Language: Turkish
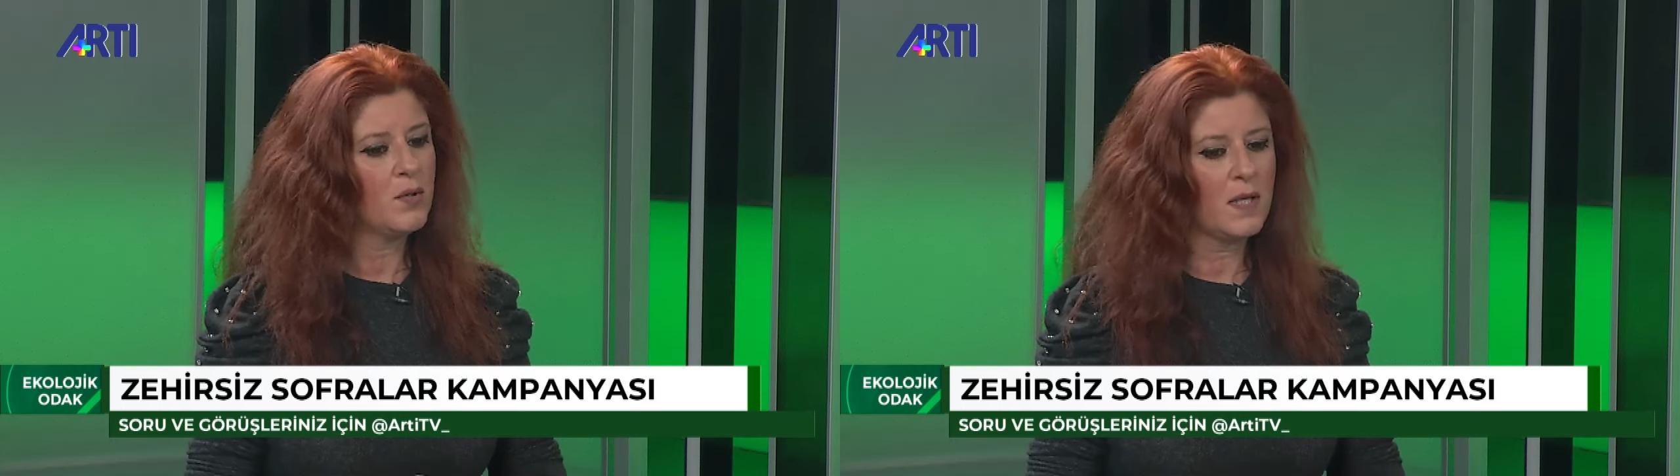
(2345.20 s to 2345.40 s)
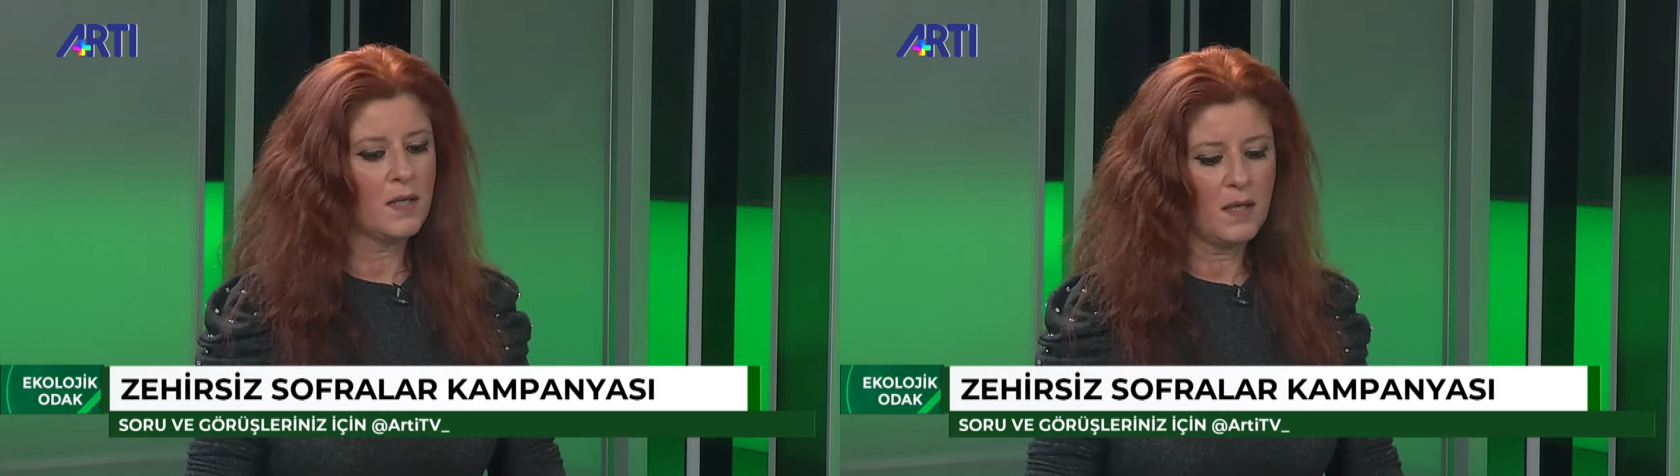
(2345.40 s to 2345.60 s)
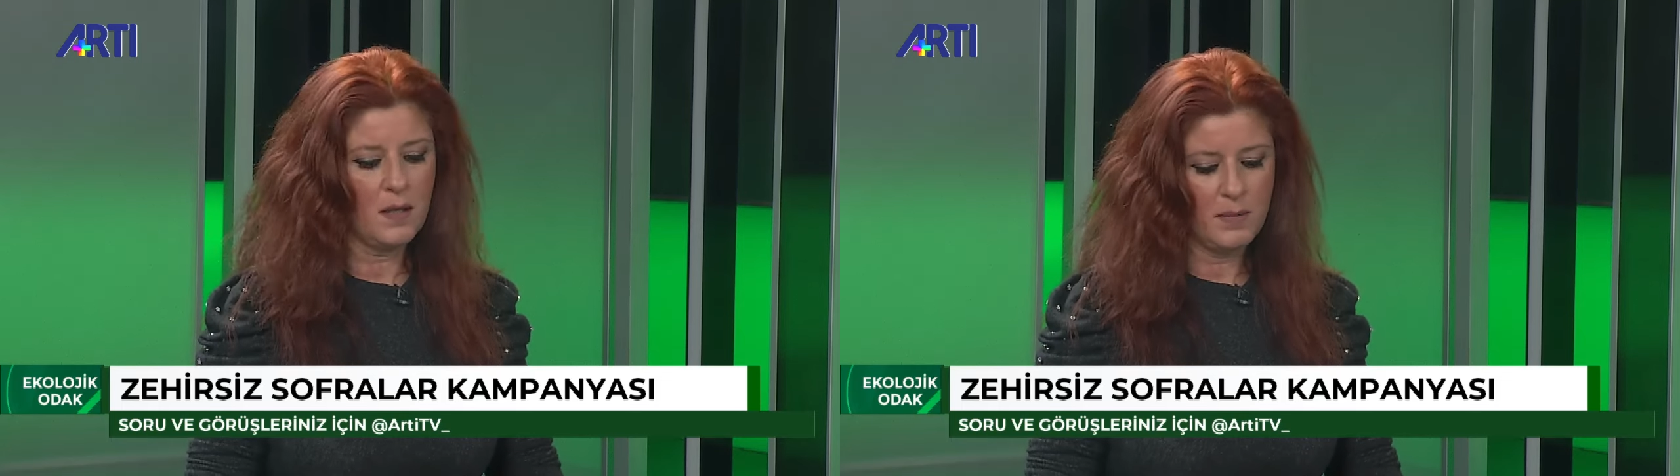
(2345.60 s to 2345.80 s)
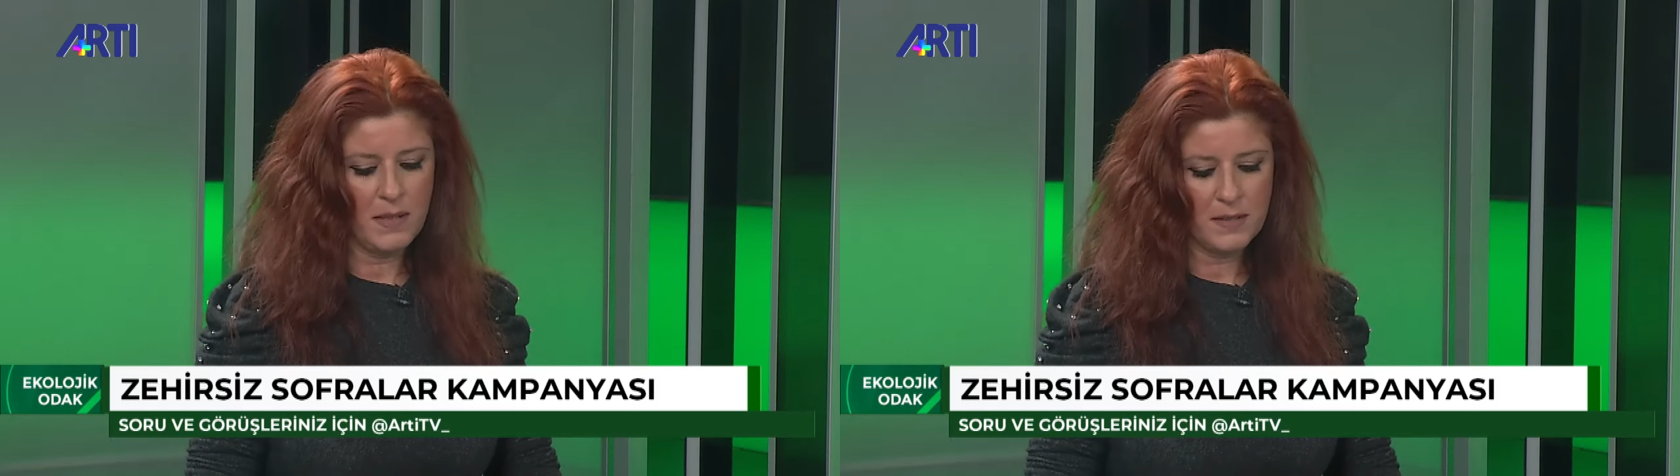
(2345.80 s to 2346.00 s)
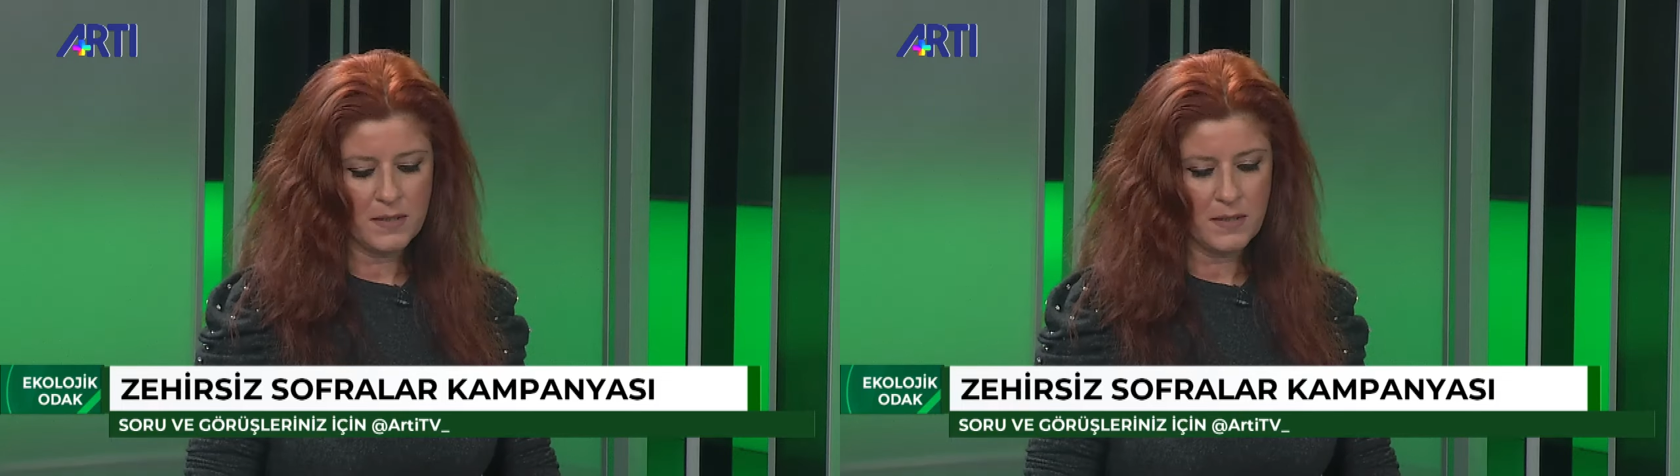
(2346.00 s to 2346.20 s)
oradan
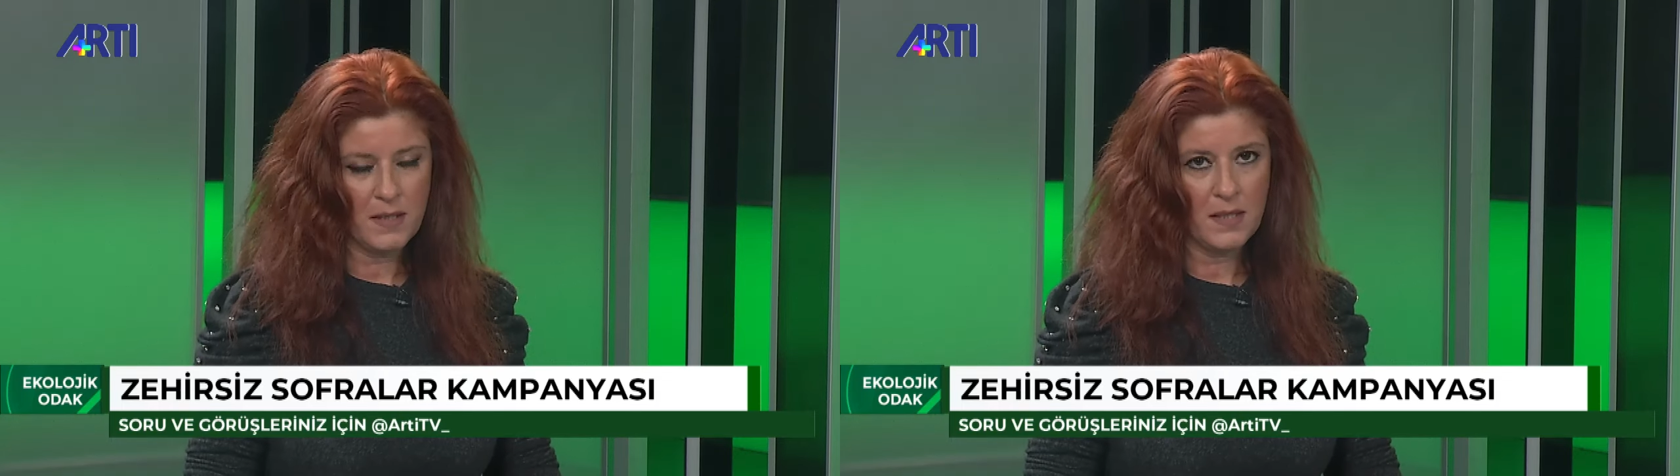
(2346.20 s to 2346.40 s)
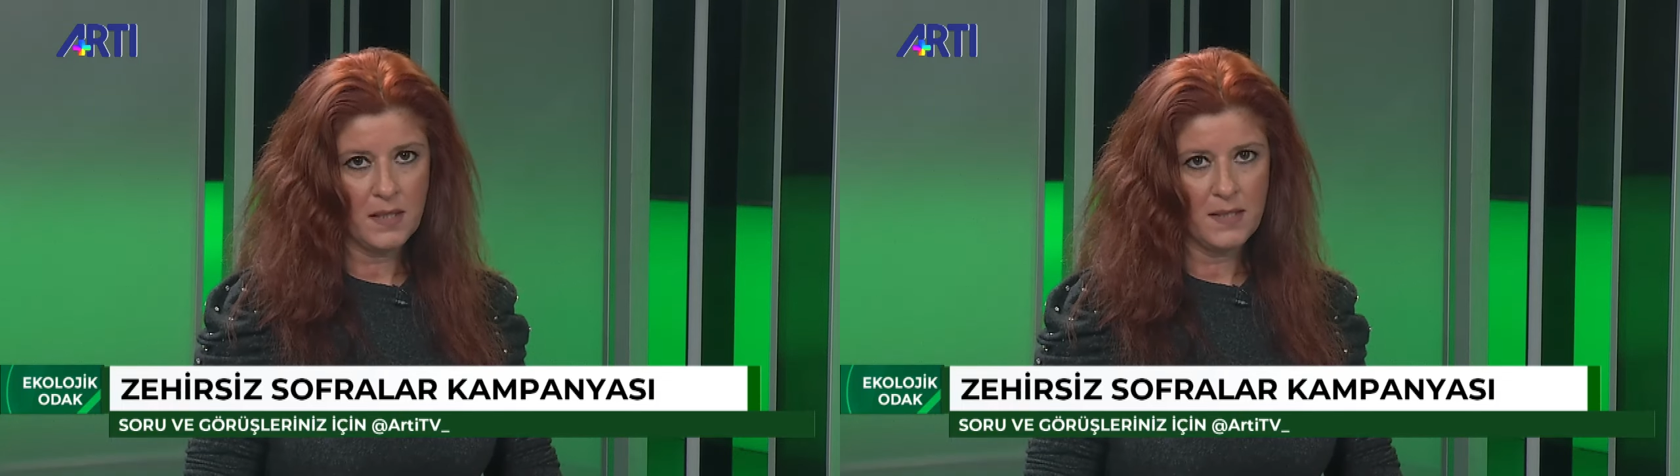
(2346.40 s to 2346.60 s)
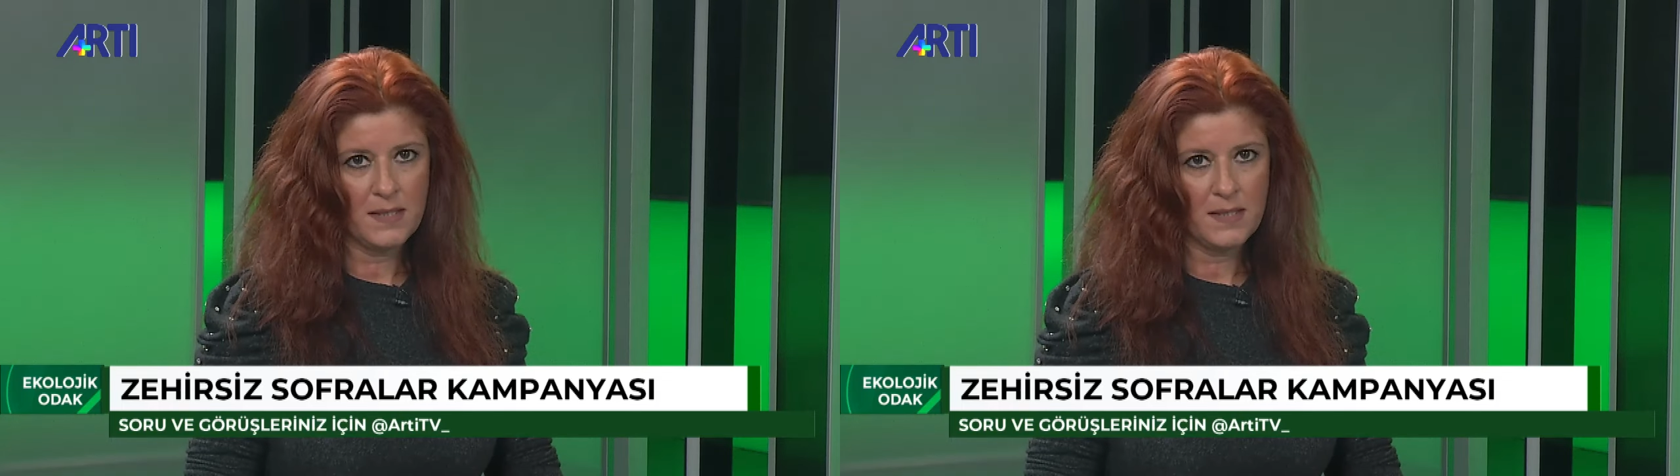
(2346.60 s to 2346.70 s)
alabilir e,